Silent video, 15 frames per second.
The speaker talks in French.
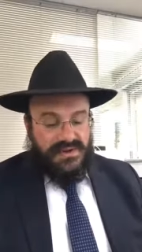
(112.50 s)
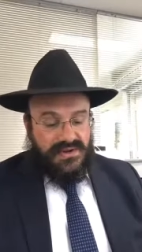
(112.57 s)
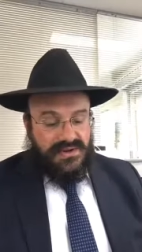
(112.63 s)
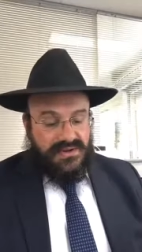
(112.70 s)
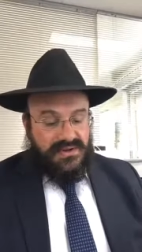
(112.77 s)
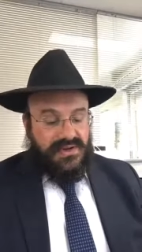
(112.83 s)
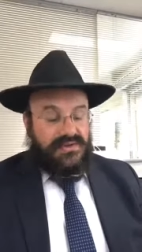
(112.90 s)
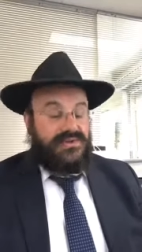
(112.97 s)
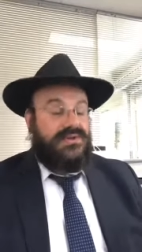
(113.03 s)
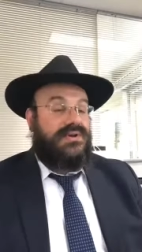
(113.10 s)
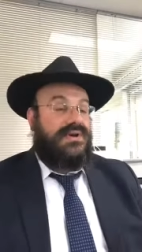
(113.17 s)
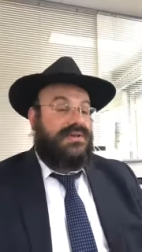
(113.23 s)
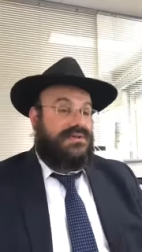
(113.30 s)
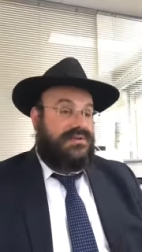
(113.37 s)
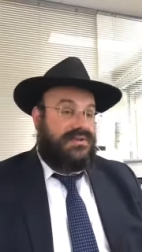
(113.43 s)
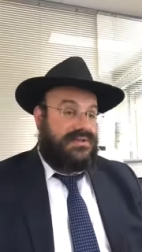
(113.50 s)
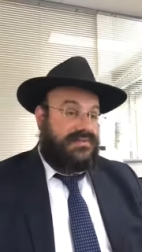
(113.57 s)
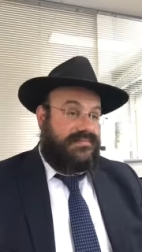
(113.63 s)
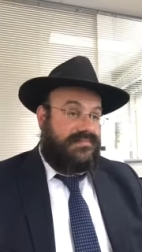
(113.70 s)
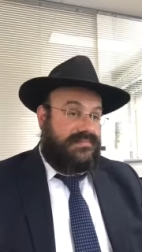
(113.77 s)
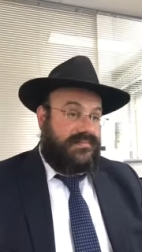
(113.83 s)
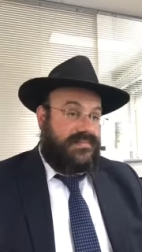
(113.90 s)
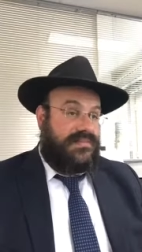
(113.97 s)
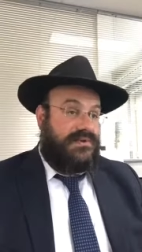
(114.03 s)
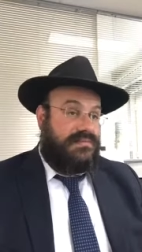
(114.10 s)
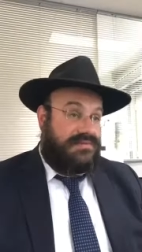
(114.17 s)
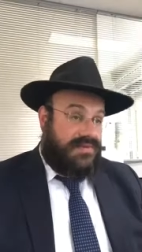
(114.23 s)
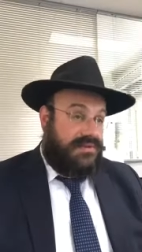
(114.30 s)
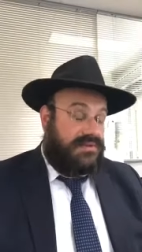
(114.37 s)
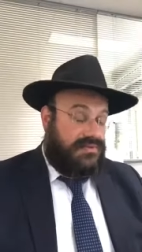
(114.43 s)
Regardons Torah de Kohanim,
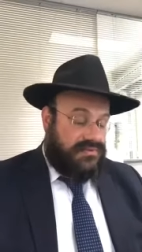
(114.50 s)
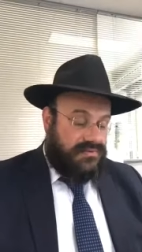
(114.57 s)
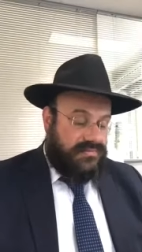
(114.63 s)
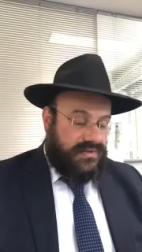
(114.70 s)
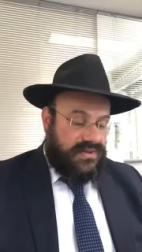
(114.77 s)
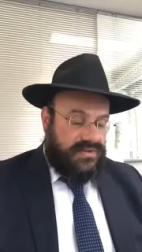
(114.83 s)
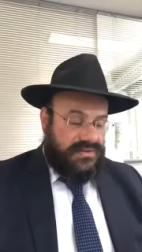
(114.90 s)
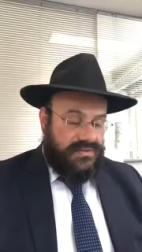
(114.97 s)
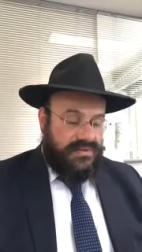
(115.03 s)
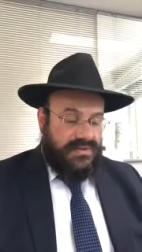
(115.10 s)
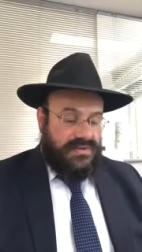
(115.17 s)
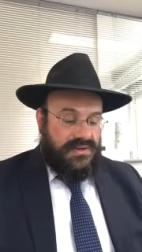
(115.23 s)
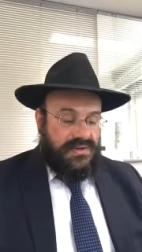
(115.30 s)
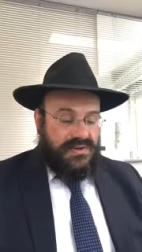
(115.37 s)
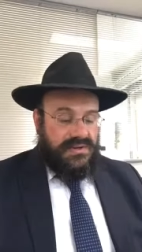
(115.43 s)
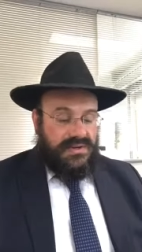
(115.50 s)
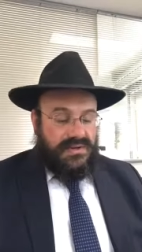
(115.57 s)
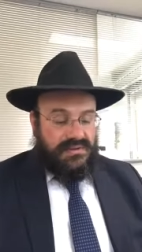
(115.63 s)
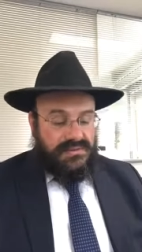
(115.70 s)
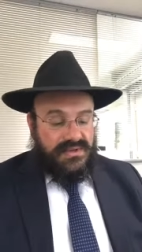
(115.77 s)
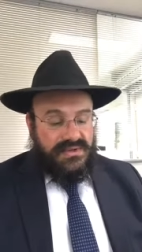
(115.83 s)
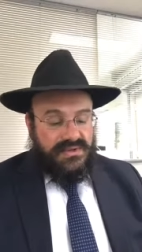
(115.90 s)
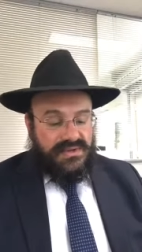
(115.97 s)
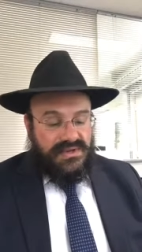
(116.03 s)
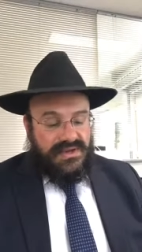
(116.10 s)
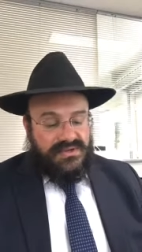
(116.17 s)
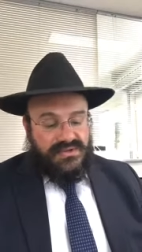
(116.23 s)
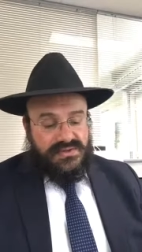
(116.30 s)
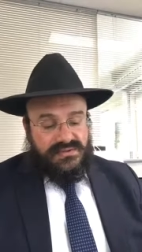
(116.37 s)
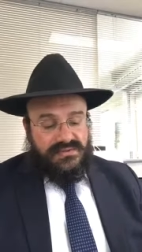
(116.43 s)
commentateur du Chumash. Et lui, il te dit la
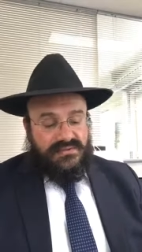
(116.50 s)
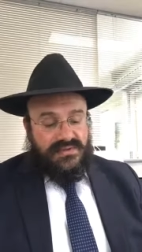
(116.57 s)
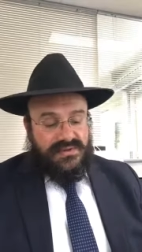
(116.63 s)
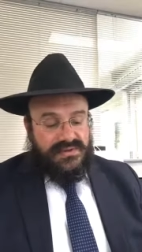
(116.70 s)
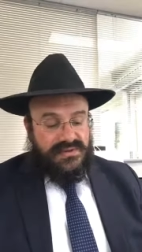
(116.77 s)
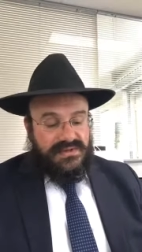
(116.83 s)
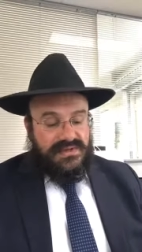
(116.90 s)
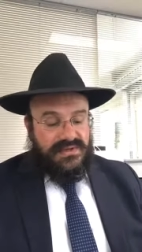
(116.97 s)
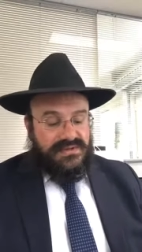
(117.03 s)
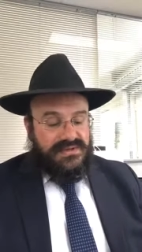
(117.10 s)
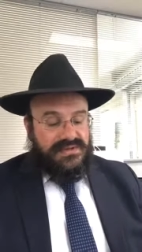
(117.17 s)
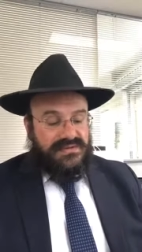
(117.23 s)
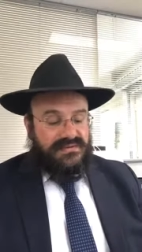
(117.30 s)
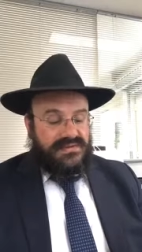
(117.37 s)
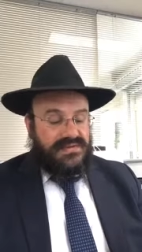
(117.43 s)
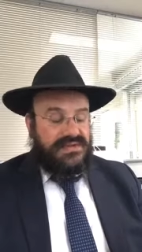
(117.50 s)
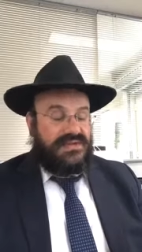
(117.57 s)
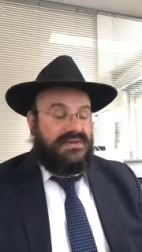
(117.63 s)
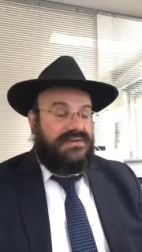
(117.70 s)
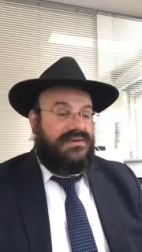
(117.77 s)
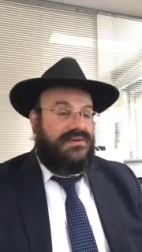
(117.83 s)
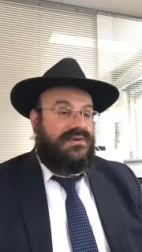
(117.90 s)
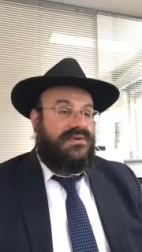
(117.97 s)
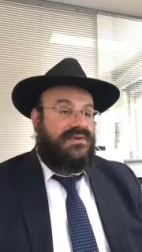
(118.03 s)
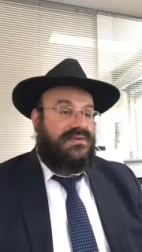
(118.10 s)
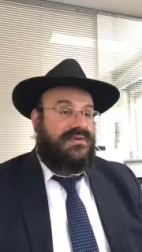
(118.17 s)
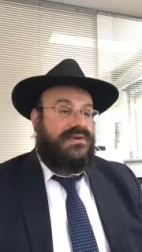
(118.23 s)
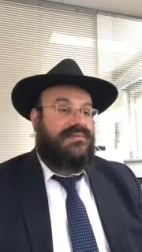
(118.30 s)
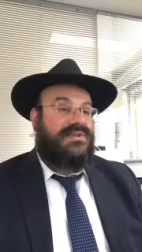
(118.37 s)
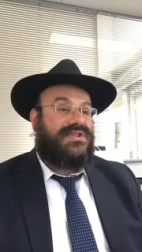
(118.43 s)
chose suivante. Qu'est-ce que ça veut dire que quand
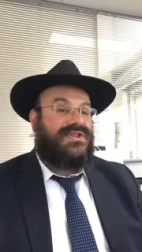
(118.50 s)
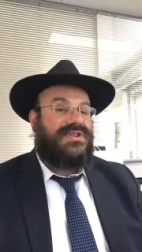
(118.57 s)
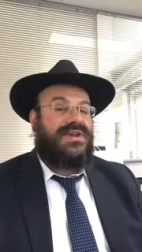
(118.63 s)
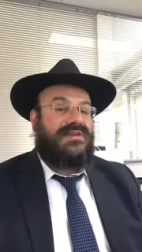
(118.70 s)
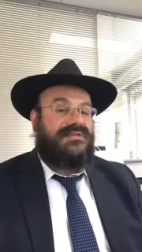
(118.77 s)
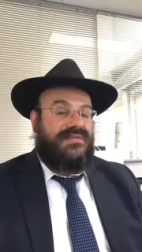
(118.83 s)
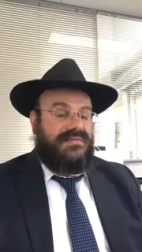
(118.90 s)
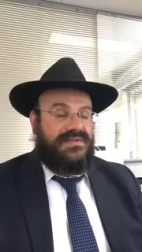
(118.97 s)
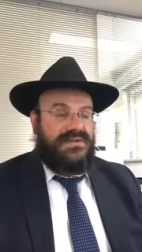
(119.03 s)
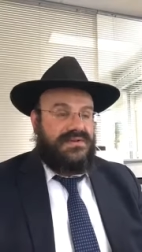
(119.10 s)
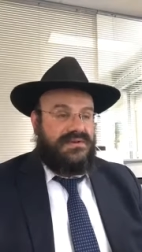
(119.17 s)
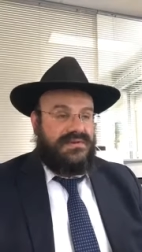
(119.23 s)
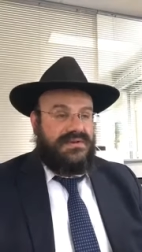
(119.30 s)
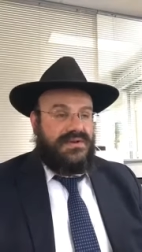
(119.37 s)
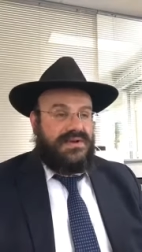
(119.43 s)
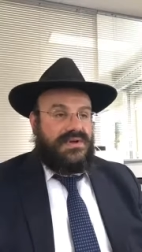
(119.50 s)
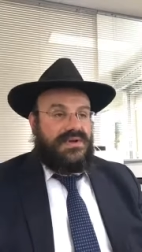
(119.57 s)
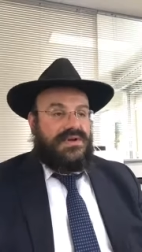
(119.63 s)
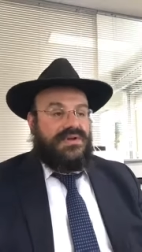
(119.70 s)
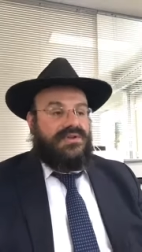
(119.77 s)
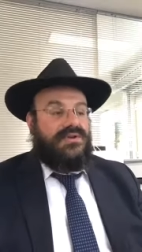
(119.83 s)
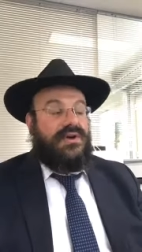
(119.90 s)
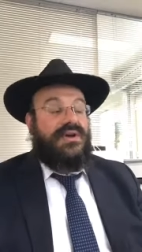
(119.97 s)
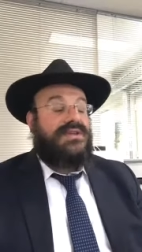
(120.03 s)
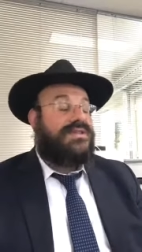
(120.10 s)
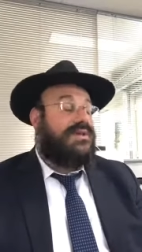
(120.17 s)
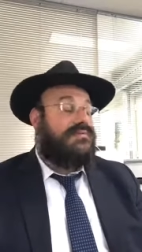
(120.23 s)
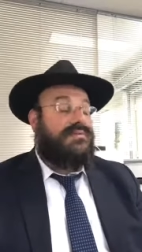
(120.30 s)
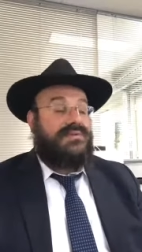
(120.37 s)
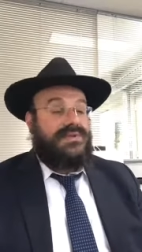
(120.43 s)
Mashiach va venir, tu auras une
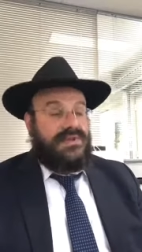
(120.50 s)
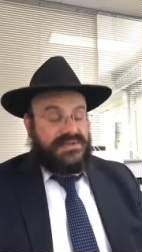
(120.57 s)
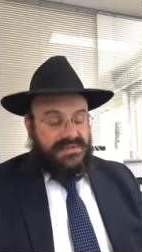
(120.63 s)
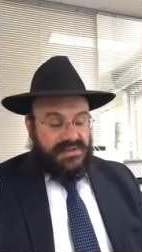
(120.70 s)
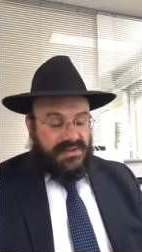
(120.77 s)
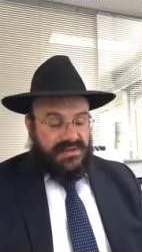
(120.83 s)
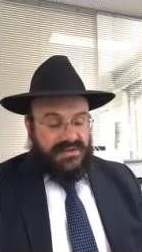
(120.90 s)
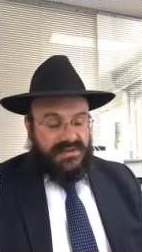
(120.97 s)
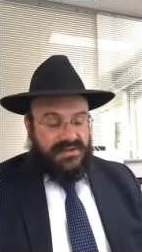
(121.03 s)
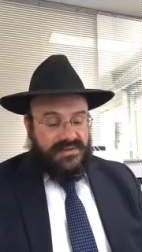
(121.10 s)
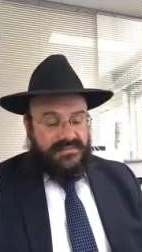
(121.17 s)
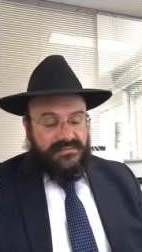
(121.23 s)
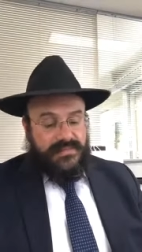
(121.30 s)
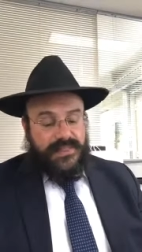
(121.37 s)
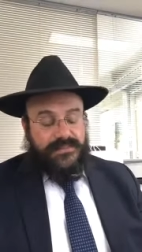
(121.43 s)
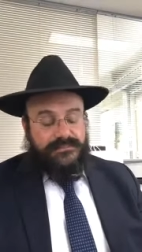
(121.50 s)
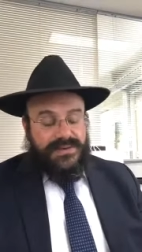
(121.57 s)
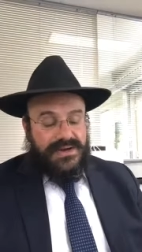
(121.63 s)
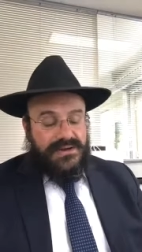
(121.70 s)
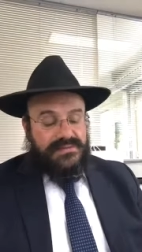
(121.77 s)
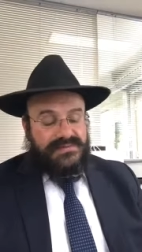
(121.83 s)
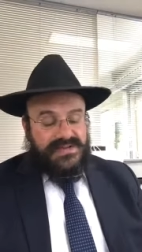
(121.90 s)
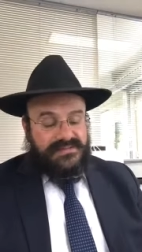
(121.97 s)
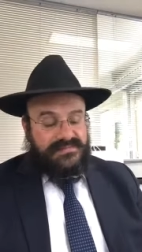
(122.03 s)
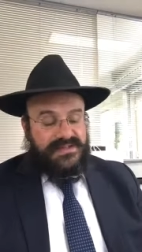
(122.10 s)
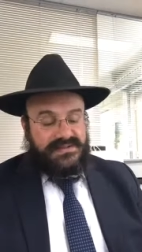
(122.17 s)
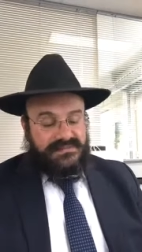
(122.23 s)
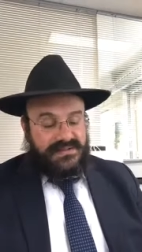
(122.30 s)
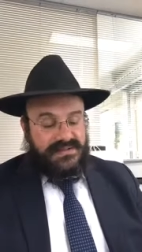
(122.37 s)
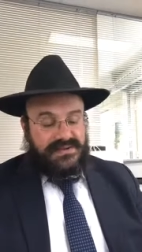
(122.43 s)
abondance dans la terre Pas comme ça se passe
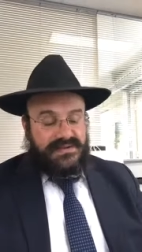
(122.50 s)
maintenant.